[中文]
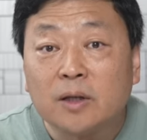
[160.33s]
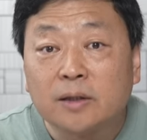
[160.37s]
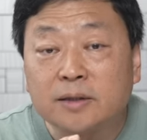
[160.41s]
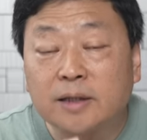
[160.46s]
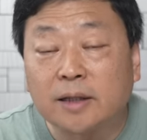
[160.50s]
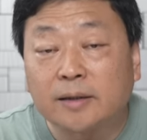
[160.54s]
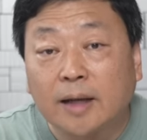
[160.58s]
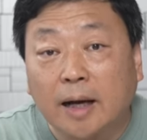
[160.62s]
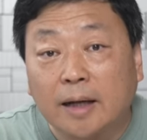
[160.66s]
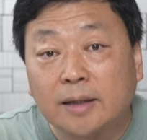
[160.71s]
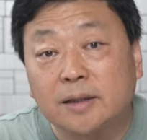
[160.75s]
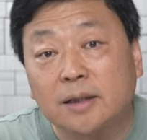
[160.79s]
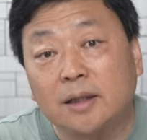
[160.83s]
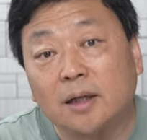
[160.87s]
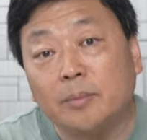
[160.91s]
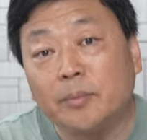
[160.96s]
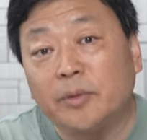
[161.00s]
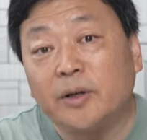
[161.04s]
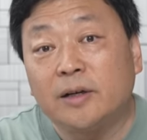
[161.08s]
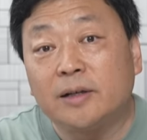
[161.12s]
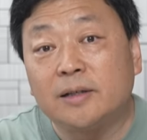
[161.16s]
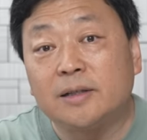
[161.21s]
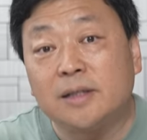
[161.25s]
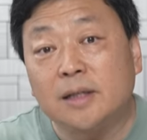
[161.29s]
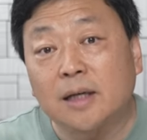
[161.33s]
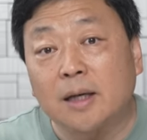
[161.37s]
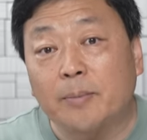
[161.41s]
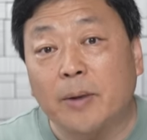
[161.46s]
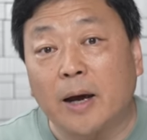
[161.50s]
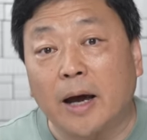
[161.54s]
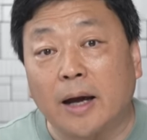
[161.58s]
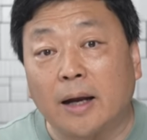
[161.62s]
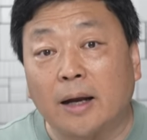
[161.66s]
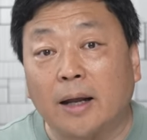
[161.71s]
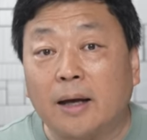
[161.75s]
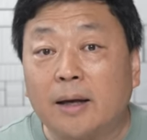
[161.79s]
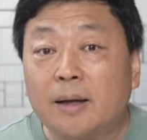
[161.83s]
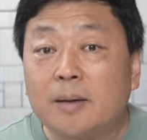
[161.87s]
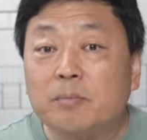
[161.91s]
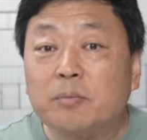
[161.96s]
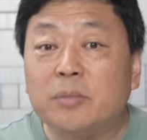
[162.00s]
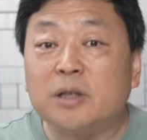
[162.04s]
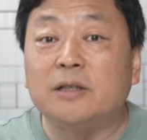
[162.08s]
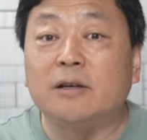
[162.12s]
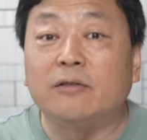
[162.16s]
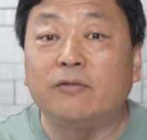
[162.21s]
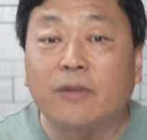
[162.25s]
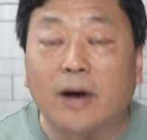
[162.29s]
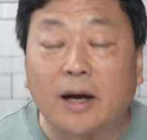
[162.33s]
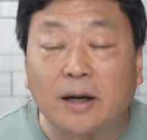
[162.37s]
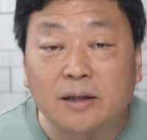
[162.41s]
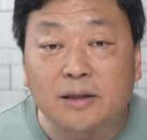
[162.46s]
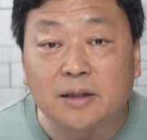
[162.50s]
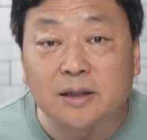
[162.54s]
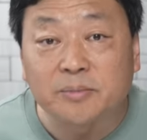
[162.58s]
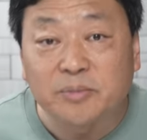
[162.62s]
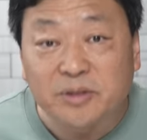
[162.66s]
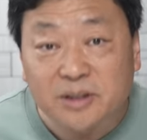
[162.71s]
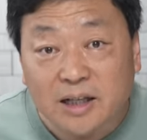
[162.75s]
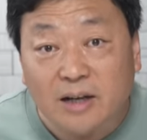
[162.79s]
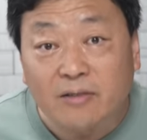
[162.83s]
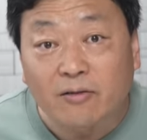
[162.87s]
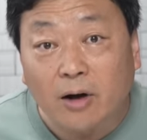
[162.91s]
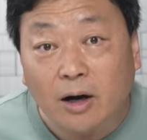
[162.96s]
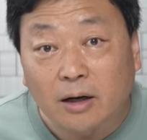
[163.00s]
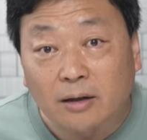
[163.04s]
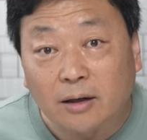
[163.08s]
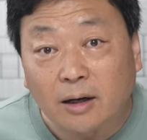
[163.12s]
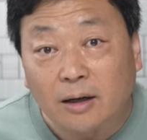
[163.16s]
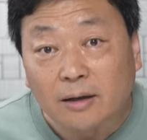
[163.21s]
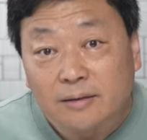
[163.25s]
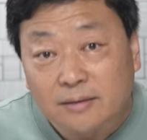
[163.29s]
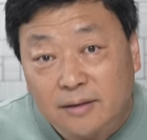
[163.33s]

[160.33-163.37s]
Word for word: 在大街上被人街拍了，并且发了视频在网上。